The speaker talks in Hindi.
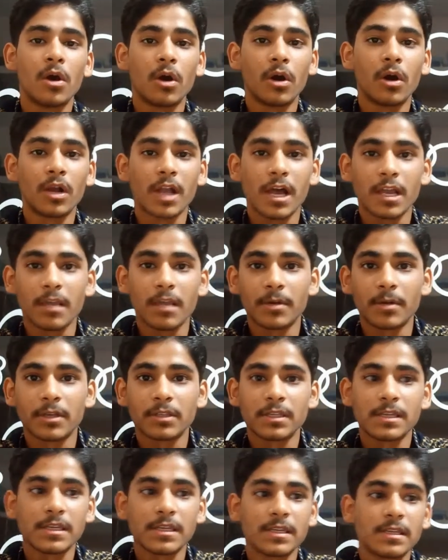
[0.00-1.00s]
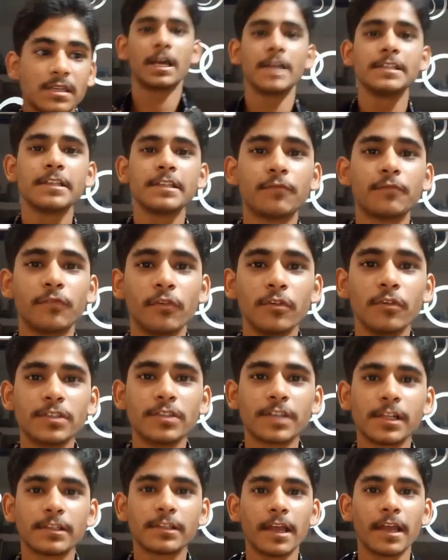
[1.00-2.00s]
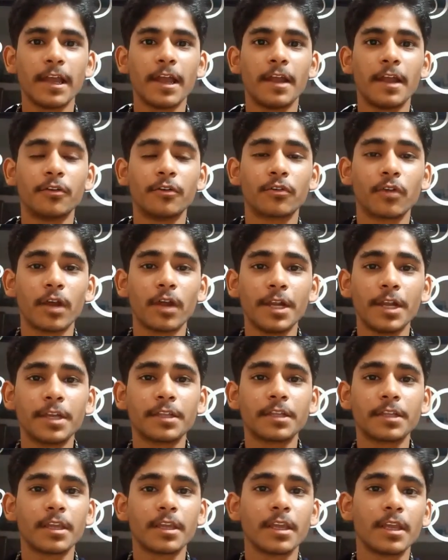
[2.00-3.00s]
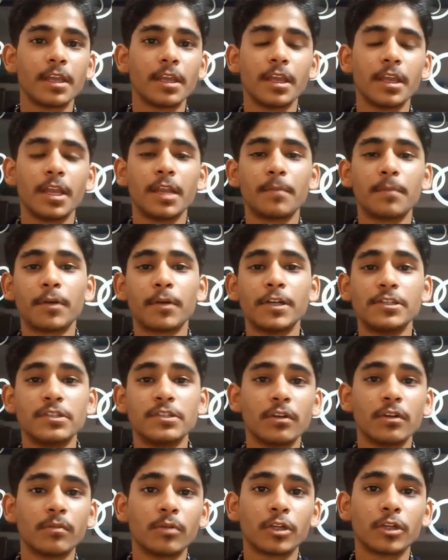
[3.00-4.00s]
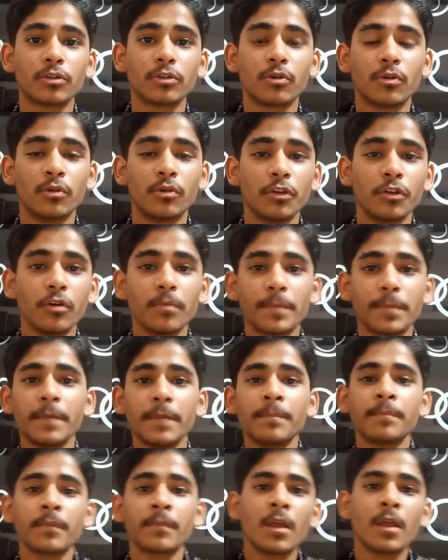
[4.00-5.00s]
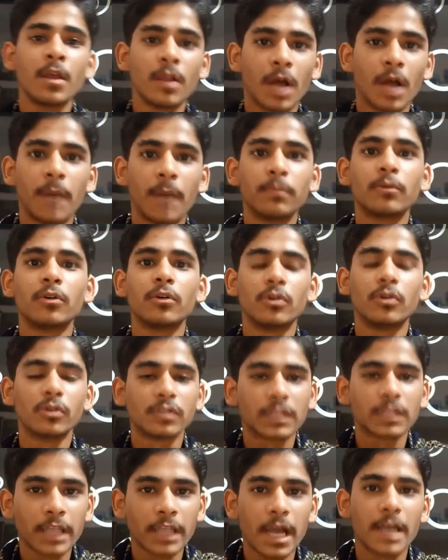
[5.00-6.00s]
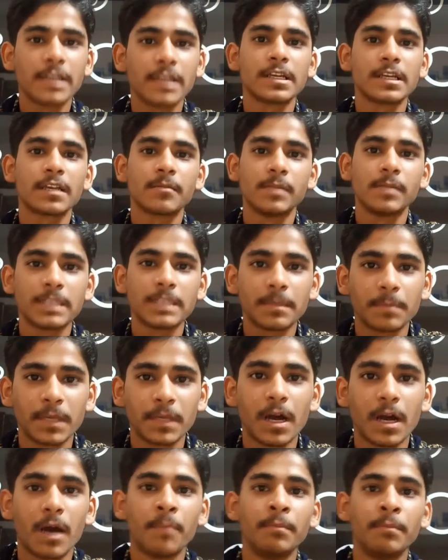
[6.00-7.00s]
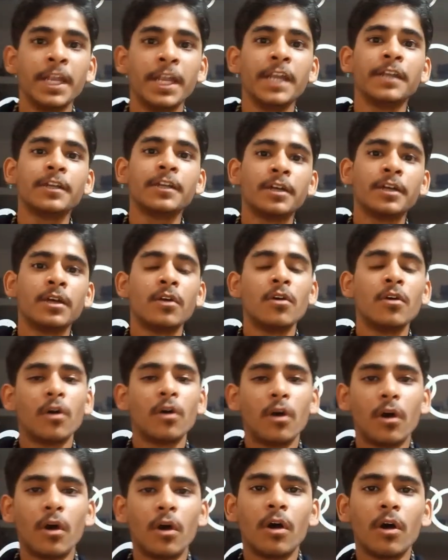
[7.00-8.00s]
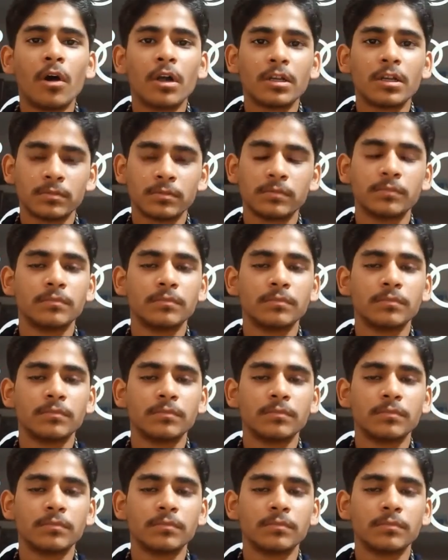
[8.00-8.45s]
और आगे बढ़ते हैं गाइज ये फ़ोन चलता है एंड्रॉयड के एट पॉइंट जीरो बोल तो ओरियो पे आपको हो सकता है आगे जाके मिल जाए पी का अपडेट और